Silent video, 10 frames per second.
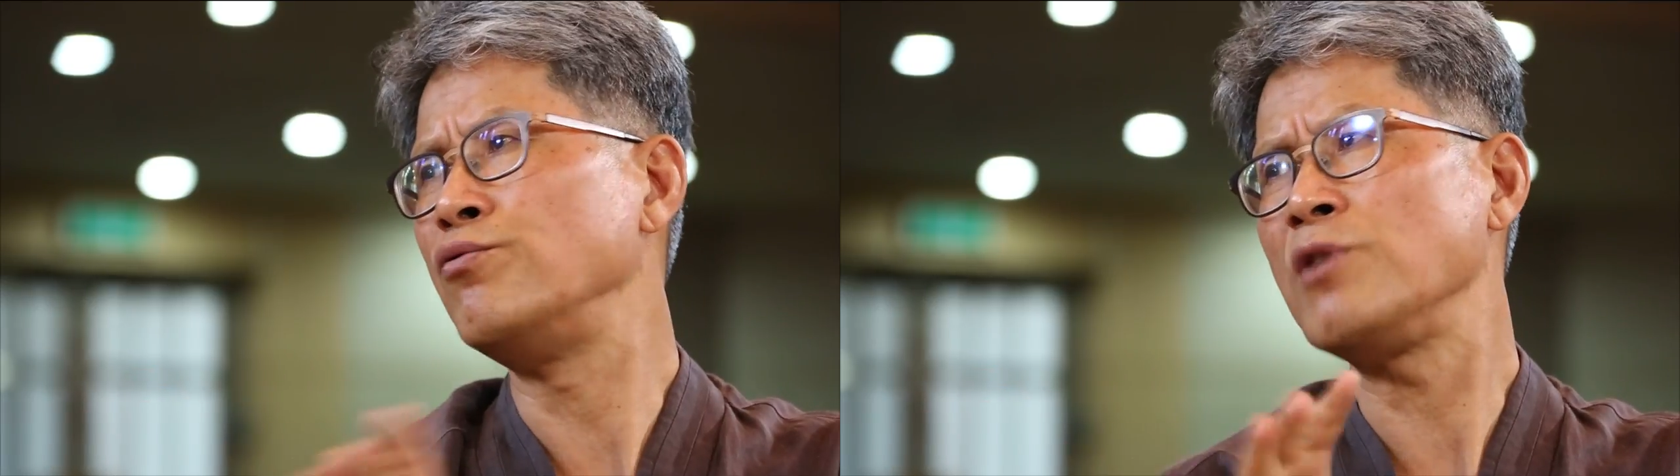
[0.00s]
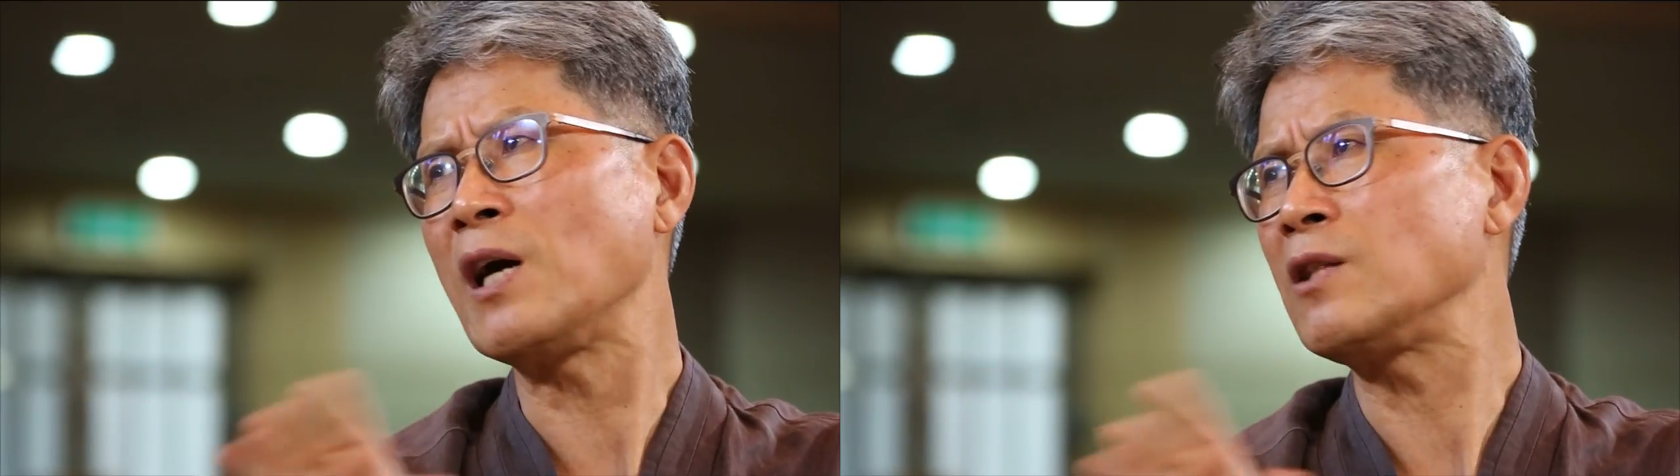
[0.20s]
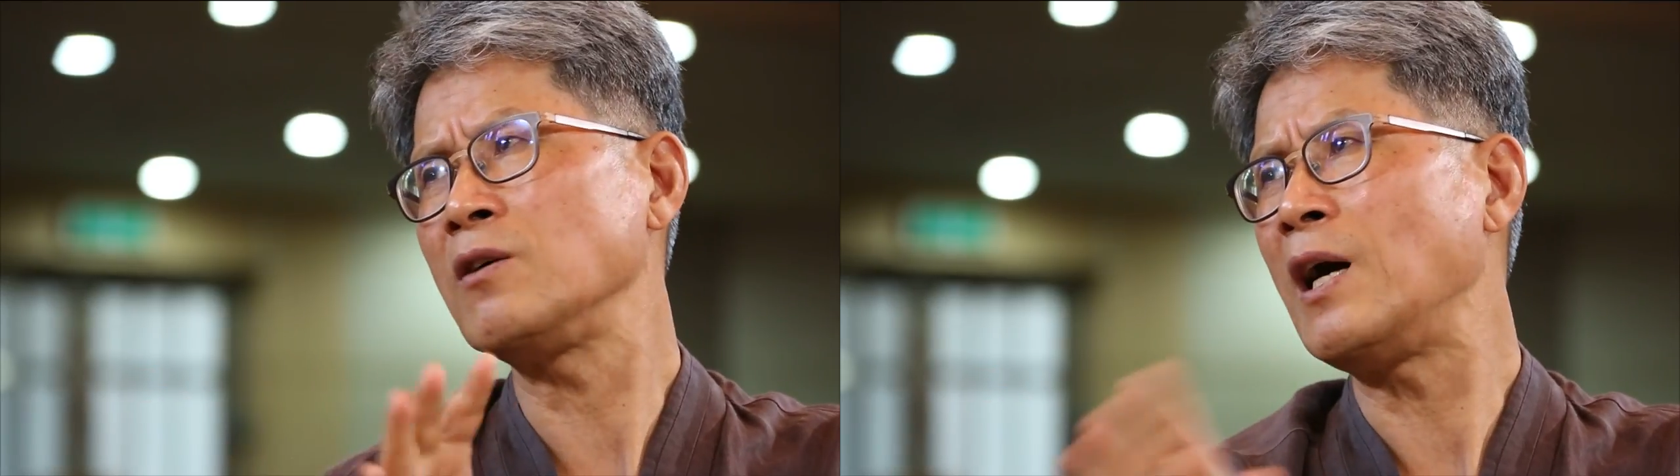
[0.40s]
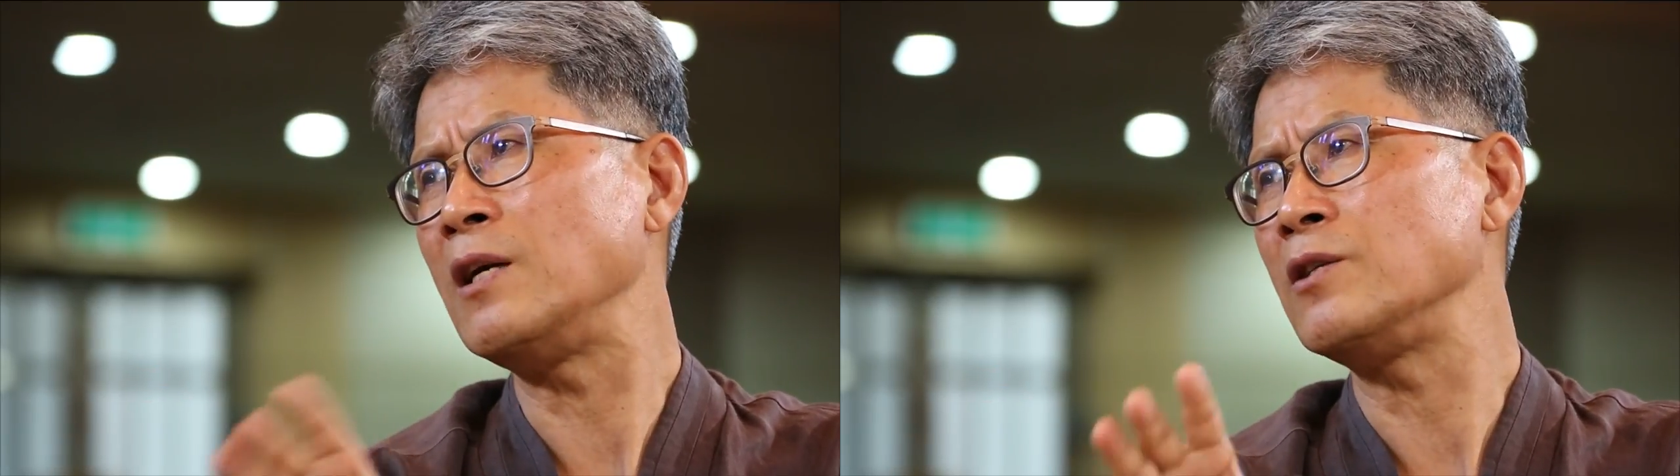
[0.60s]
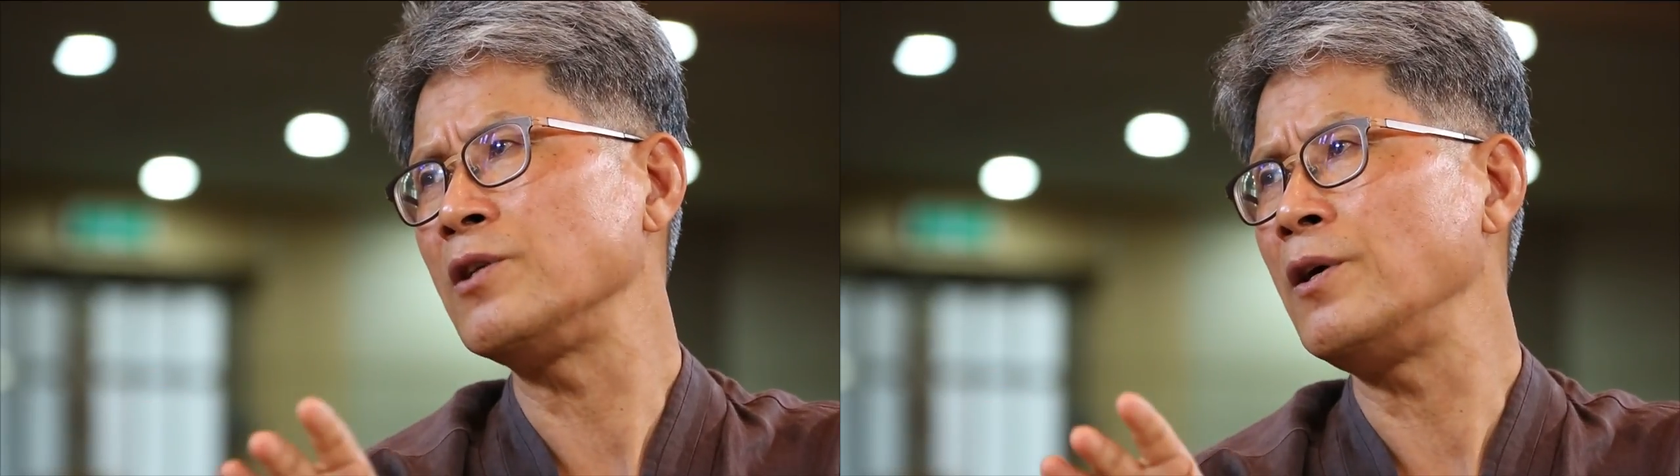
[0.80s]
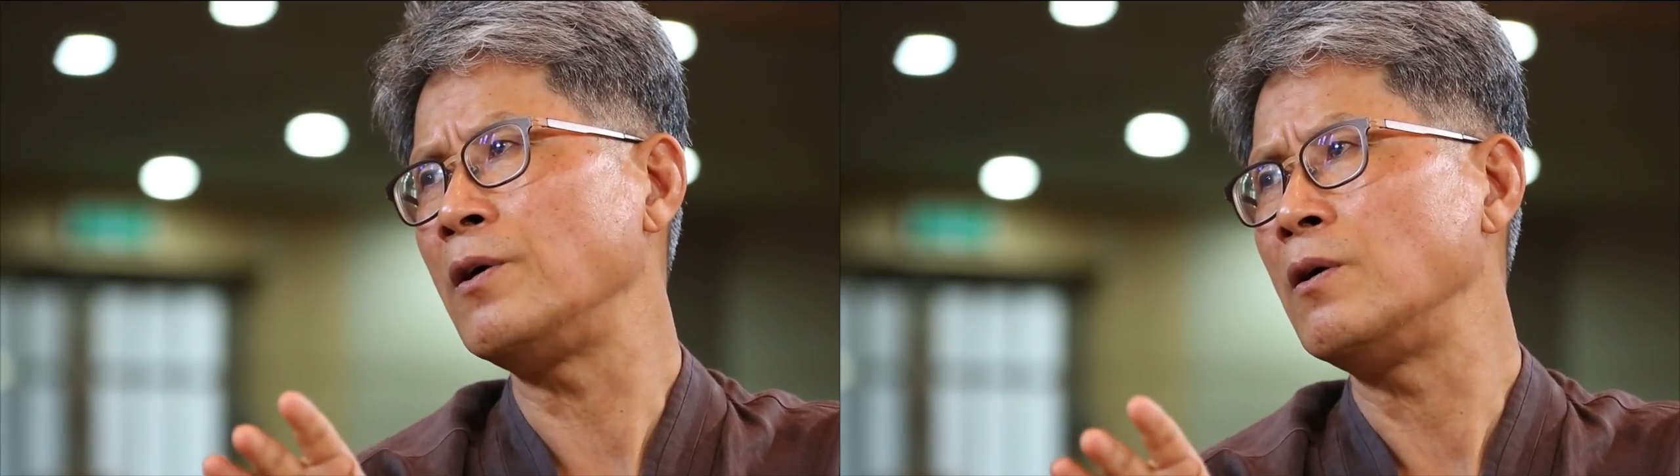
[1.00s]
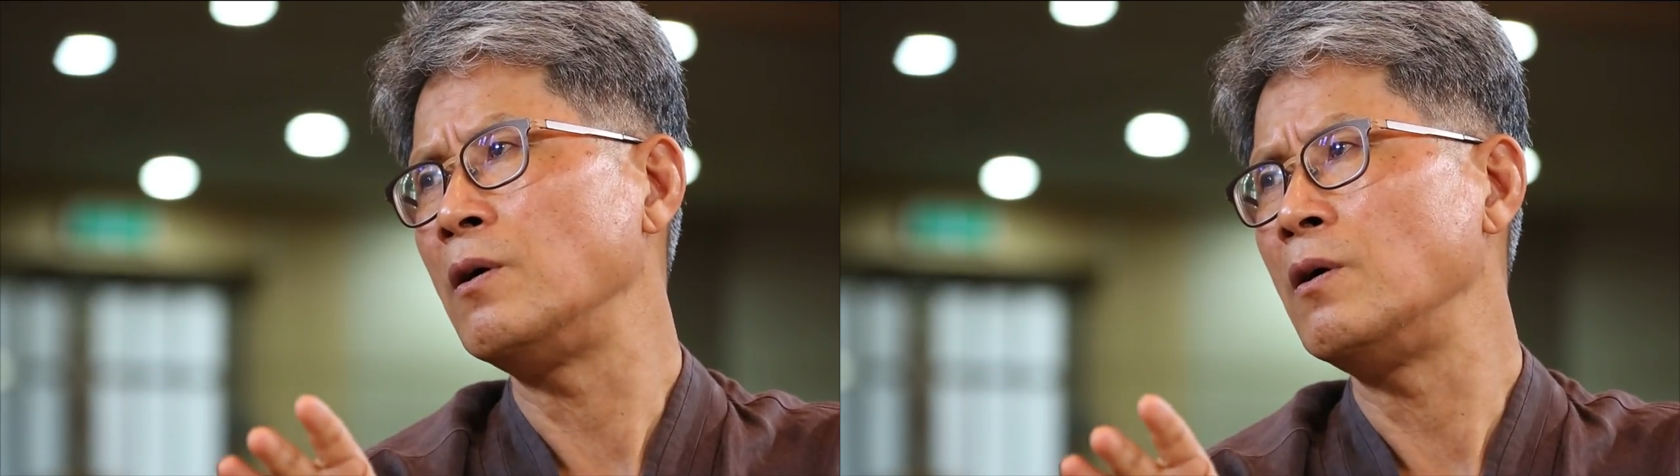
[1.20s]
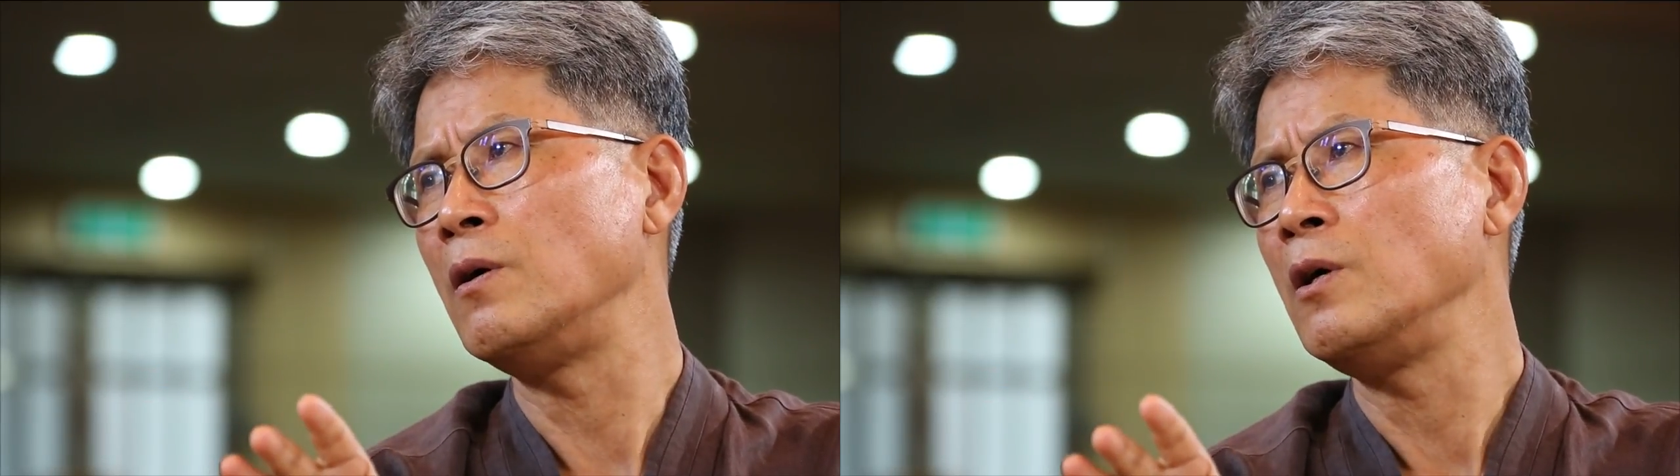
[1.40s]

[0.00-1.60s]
부흥회 같은 거 안 했어요. 네.